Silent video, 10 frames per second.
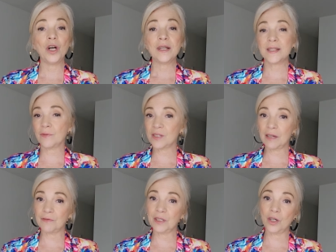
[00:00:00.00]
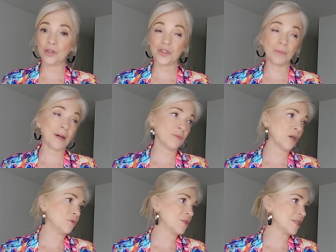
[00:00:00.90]
Si vous avez, euh, je sais pas
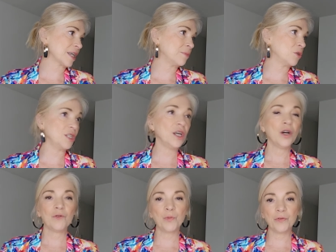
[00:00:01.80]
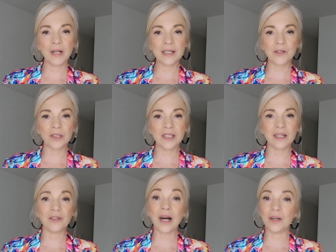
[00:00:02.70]
moi, une cérémonie, vous pouvez la sortir
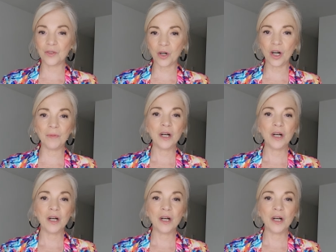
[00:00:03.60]
euh, à une robe.